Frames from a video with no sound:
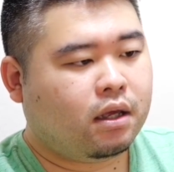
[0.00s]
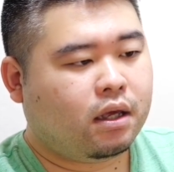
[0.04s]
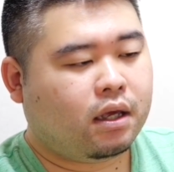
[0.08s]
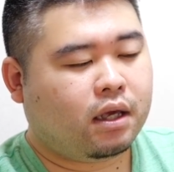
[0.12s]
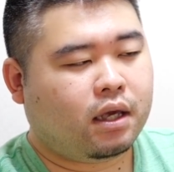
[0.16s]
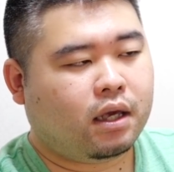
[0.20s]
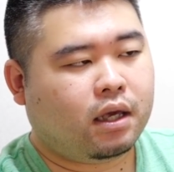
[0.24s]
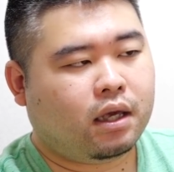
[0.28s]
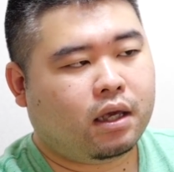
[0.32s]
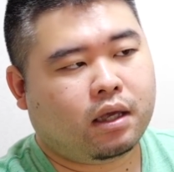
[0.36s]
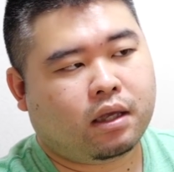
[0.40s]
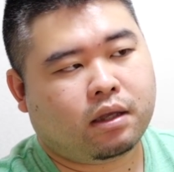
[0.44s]

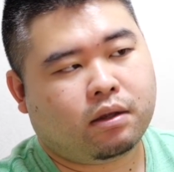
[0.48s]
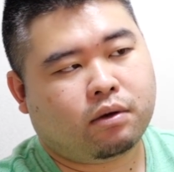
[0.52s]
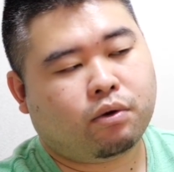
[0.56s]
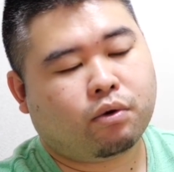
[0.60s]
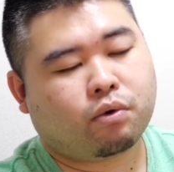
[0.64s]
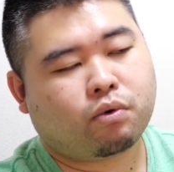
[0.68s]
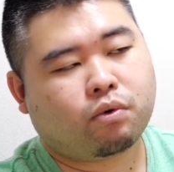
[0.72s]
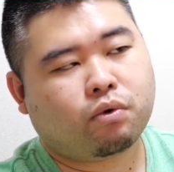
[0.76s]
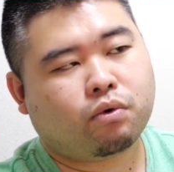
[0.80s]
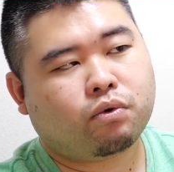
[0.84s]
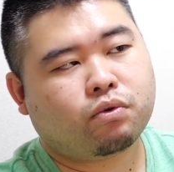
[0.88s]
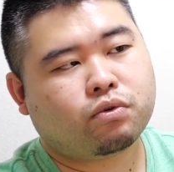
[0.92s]
えー、
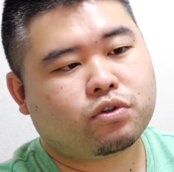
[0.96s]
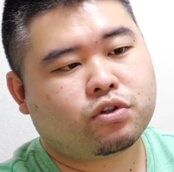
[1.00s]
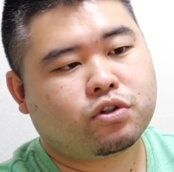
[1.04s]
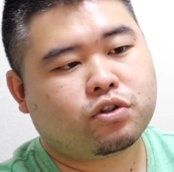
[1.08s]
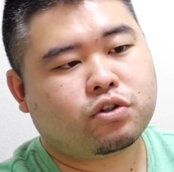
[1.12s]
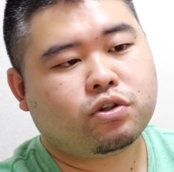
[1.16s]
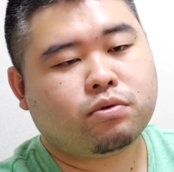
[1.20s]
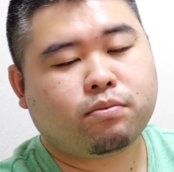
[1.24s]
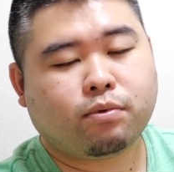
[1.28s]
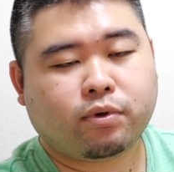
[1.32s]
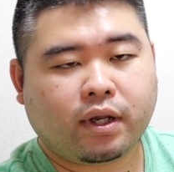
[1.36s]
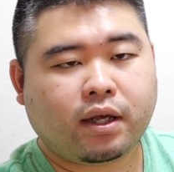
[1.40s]
旅行
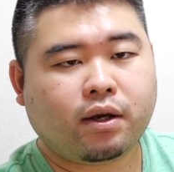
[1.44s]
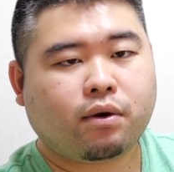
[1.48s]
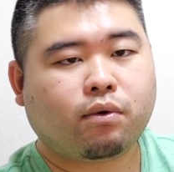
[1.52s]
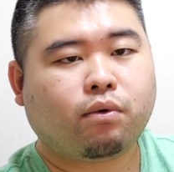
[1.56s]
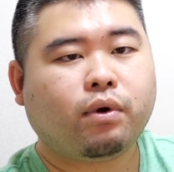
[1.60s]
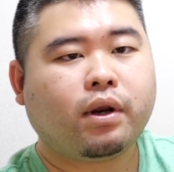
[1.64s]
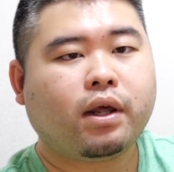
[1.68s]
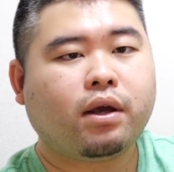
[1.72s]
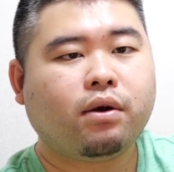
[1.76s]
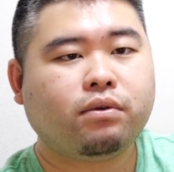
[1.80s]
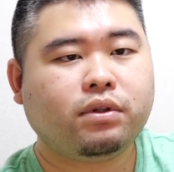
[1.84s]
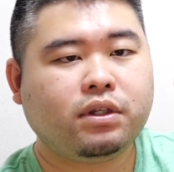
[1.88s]
中もね、
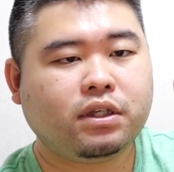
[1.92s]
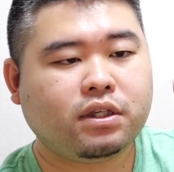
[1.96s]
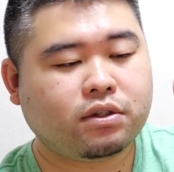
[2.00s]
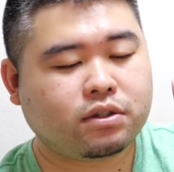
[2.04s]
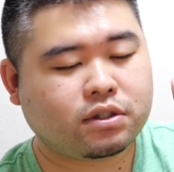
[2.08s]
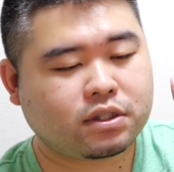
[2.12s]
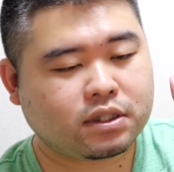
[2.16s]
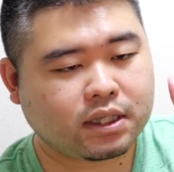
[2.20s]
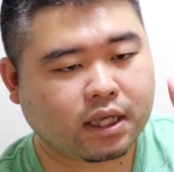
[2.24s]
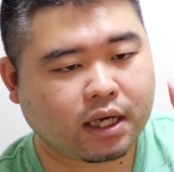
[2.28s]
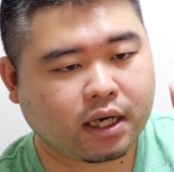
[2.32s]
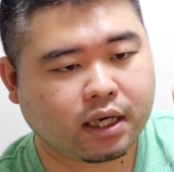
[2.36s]
これに
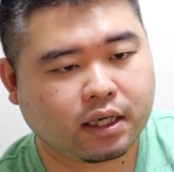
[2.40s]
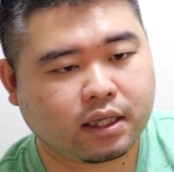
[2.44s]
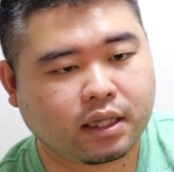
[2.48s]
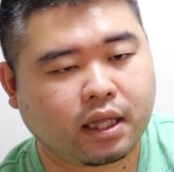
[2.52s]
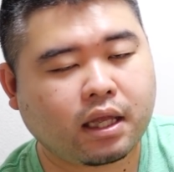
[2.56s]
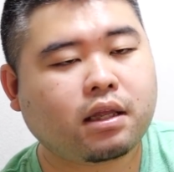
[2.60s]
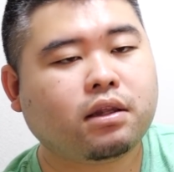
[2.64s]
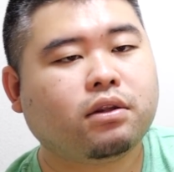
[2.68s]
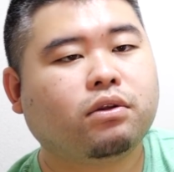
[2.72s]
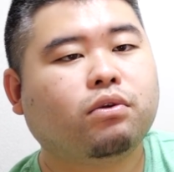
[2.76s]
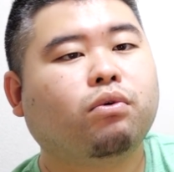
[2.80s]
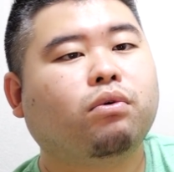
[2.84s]
つない
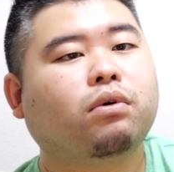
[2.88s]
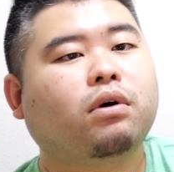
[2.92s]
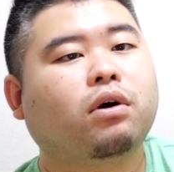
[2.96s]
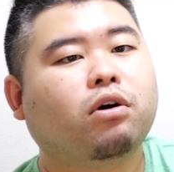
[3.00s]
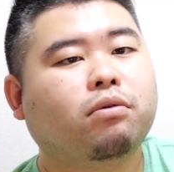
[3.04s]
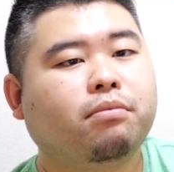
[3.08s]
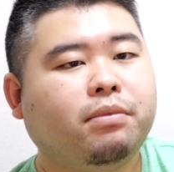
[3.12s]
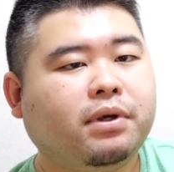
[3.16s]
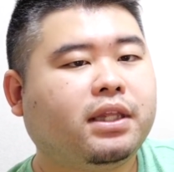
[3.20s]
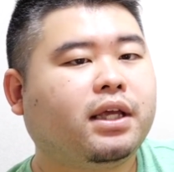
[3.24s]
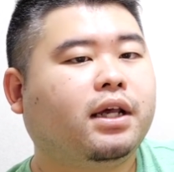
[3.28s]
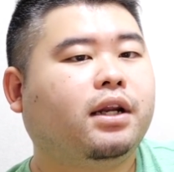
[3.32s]
で動
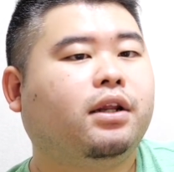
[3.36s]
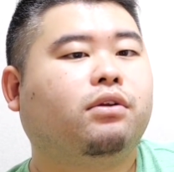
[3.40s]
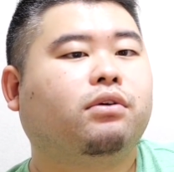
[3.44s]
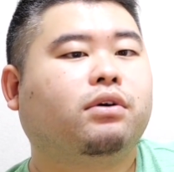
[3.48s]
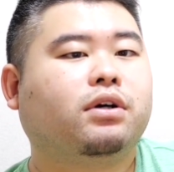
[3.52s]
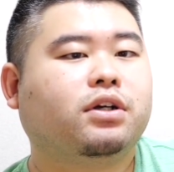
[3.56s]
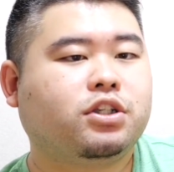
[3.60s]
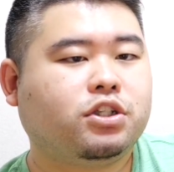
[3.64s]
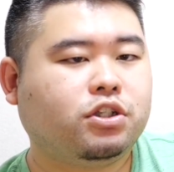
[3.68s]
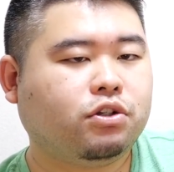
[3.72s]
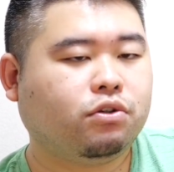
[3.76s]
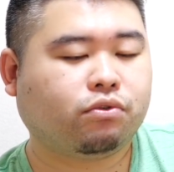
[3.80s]
画を見たりと
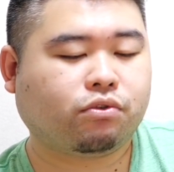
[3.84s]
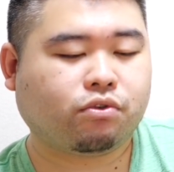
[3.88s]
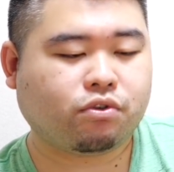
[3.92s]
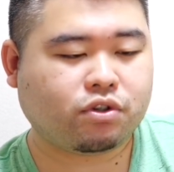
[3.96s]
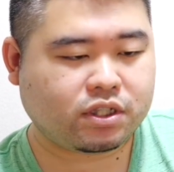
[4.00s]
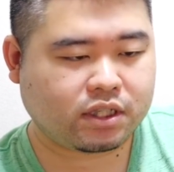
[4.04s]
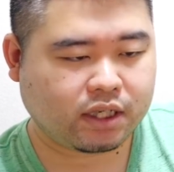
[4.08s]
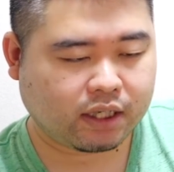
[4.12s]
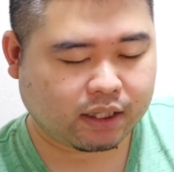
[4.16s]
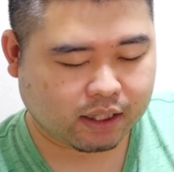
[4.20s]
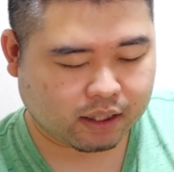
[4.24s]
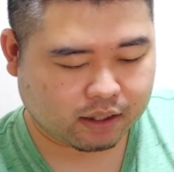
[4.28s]
かしようと
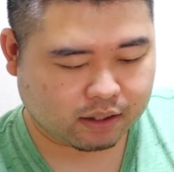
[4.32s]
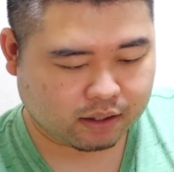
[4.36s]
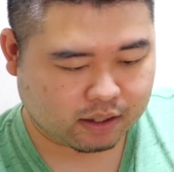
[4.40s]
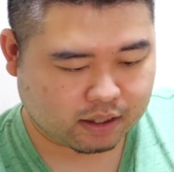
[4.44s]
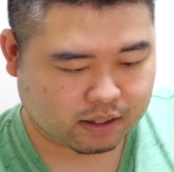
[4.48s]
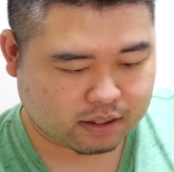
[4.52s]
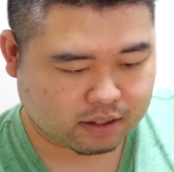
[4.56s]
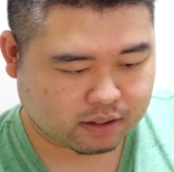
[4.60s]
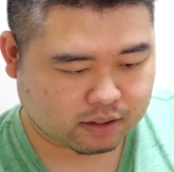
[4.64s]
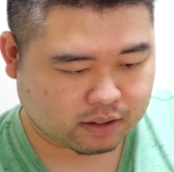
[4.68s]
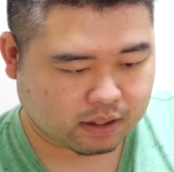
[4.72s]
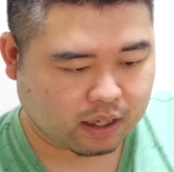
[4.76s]
していたん
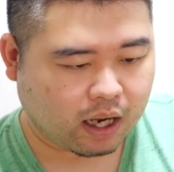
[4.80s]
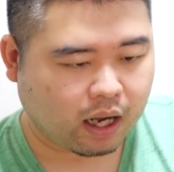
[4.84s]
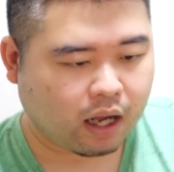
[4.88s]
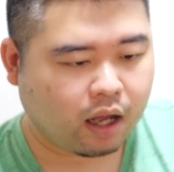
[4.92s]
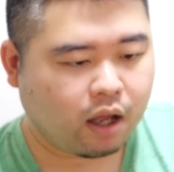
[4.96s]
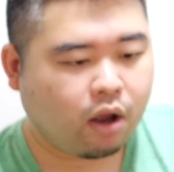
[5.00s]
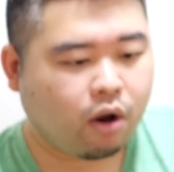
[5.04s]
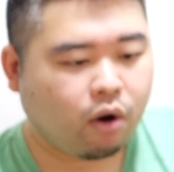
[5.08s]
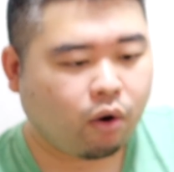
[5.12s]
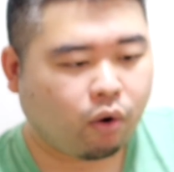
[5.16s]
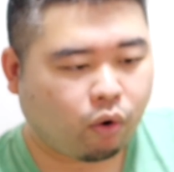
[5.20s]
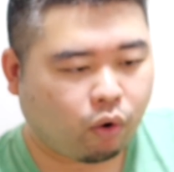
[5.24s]
です
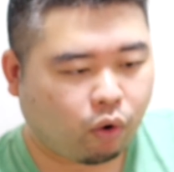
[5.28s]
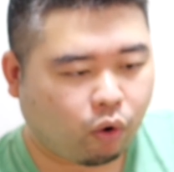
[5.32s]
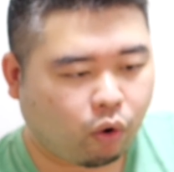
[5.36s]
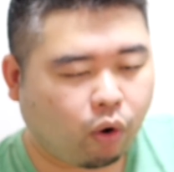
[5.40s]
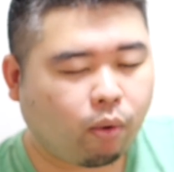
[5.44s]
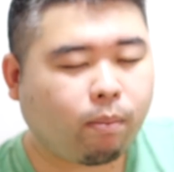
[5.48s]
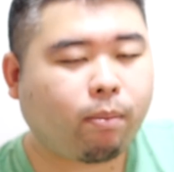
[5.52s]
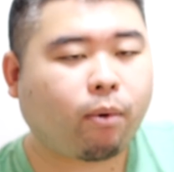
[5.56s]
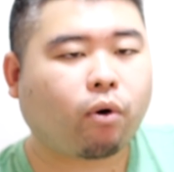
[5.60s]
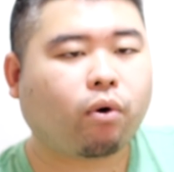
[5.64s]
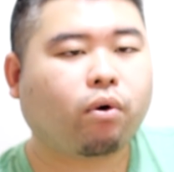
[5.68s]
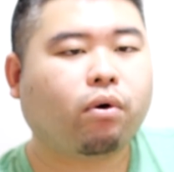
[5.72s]
が、
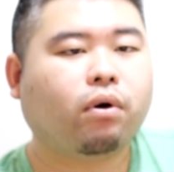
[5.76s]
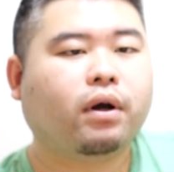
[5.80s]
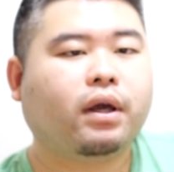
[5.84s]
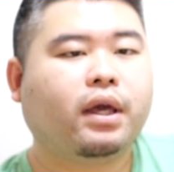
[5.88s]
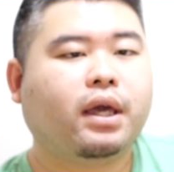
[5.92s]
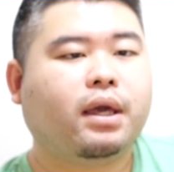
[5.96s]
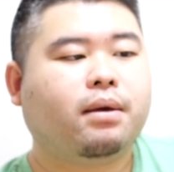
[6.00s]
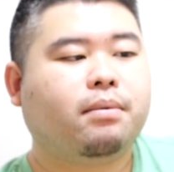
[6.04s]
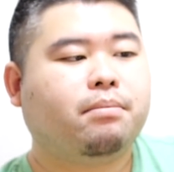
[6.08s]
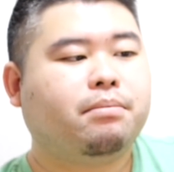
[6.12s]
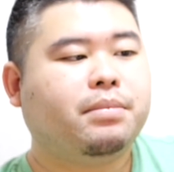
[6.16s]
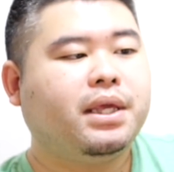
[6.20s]
ほぼ、
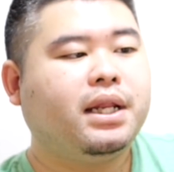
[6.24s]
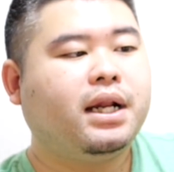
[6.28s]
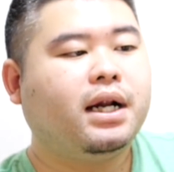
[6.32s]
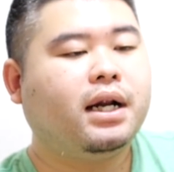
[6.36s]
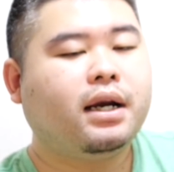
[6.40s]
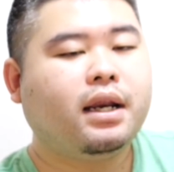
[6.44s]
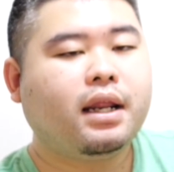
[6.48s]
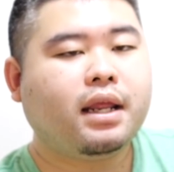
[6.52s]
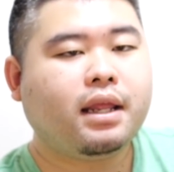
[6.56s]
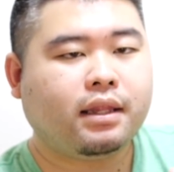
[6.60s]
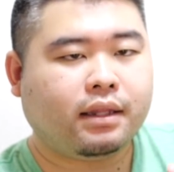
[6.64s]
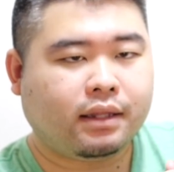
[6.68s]
えー、見
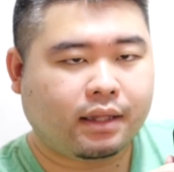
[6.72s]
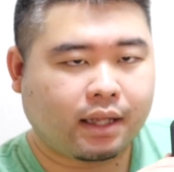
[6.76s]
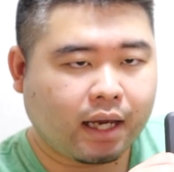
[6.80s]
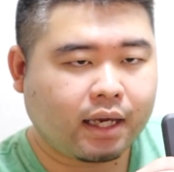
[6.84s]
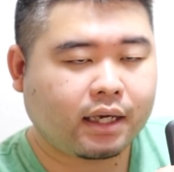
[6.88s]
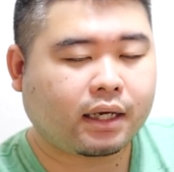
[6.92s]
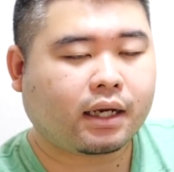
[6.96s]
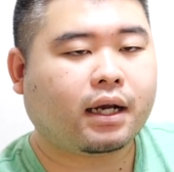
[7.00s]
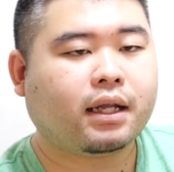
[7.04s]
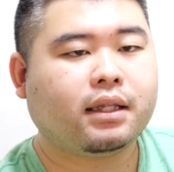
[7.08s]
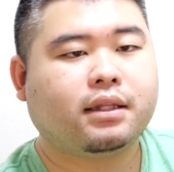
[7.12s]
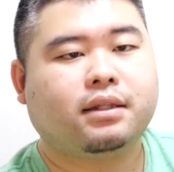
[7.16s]
られ
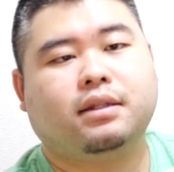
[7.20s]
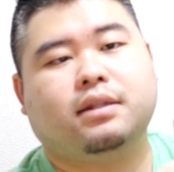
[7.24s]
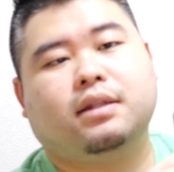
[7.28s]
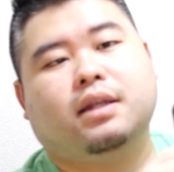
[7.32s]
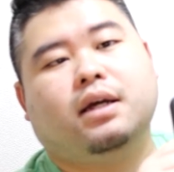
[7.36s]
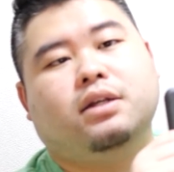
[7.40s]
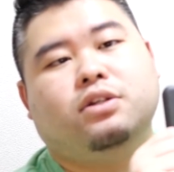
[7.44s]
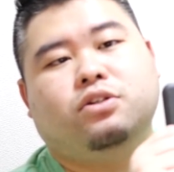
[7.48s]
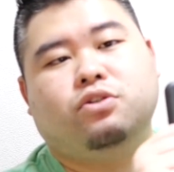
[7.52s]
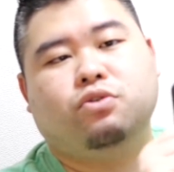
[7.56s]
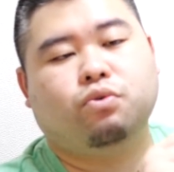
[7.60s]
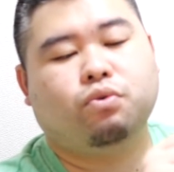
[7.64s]
ないかっ
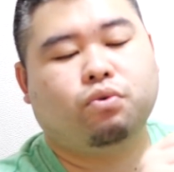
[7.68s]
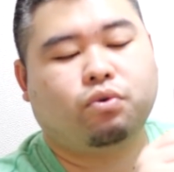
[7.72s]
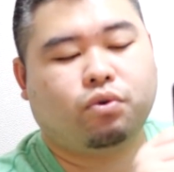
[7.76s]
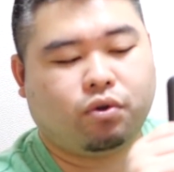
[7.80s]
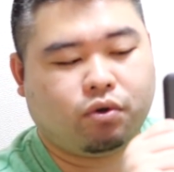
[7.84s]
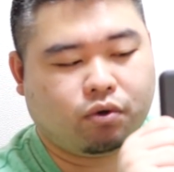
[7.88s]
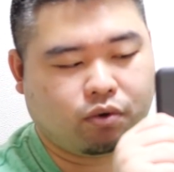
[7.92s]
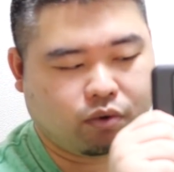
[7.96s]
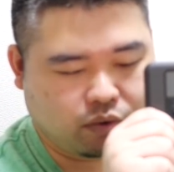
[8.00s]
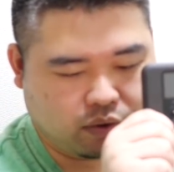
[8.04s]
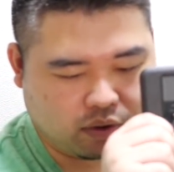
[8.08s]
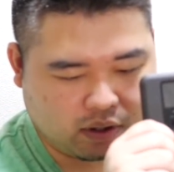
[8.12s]
た状
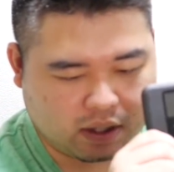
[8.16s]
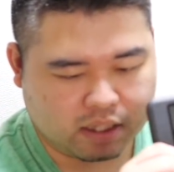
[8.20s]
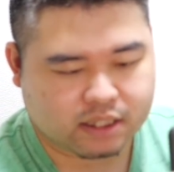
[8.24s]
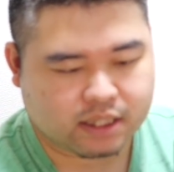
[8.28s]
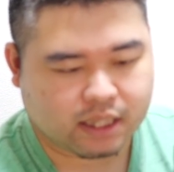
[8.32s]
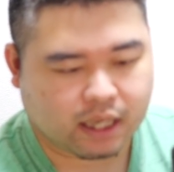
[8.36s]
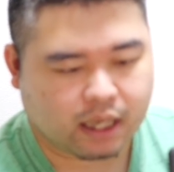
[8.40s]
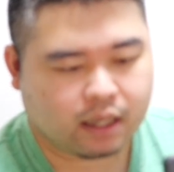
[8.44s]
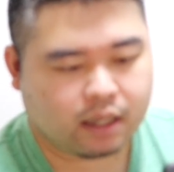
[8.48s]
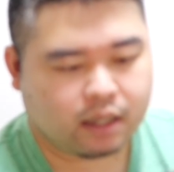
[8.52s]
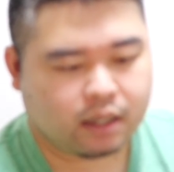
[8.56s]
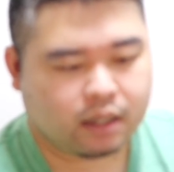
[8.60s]
況でし
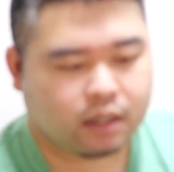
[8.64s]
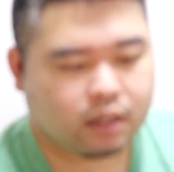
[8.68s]
た。